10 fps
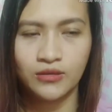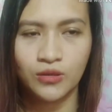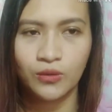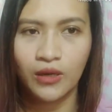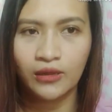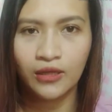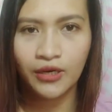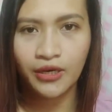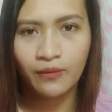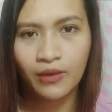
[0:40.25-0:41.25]
So,
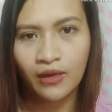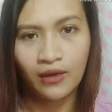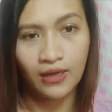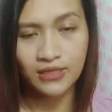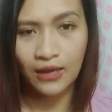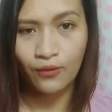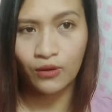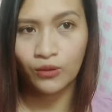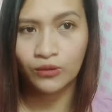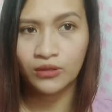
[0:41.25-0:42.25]
LDR kami ng asawa
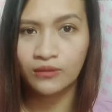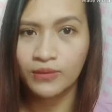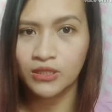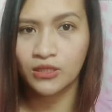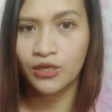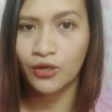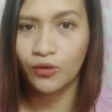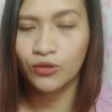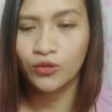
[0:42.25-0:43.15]
ko, ng mister ko.